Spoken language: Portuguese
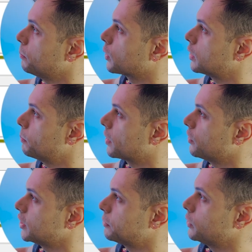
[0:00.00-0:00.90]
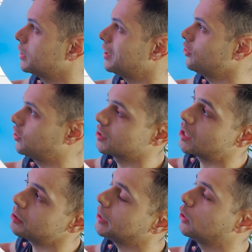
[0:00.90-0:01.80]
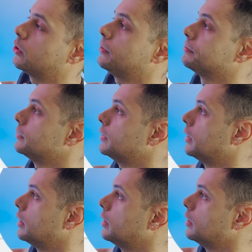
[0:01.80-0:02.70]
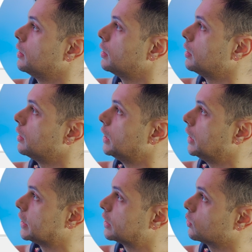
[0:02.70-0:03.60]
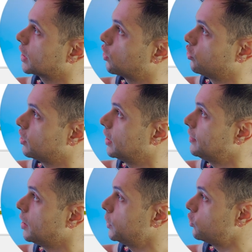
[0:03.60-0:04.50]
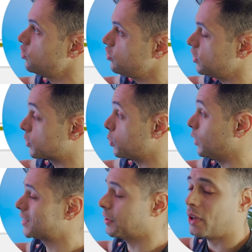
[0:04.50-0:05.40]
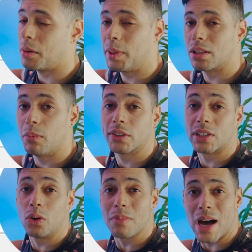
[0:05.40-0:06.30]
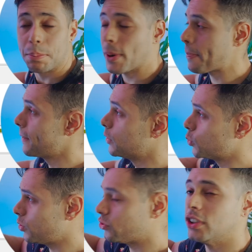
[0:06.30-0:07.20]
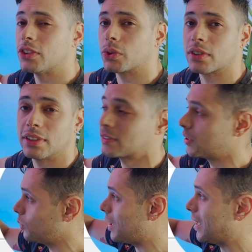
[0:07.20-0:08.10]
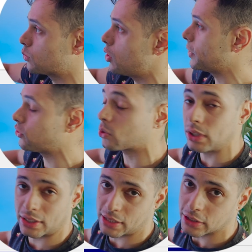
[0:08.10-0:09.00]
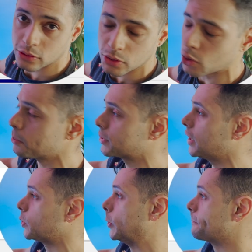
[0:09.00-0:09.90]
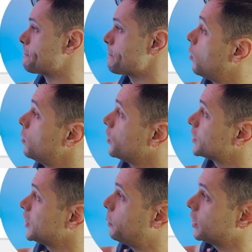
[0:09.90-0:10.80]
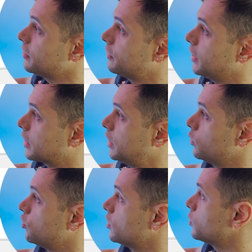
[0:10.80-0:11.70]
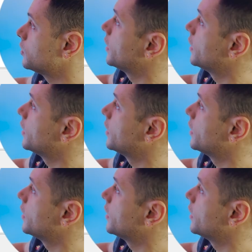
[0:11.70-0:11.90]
um pouquinho para vocês poderem enxergar melhor. Então tá aqui, ó, gerenciamento de disco. Essa ferramenta mostra um mapa dos discos que estão atualmente conectados no seu computador. Como vocês podem ver aqui no disco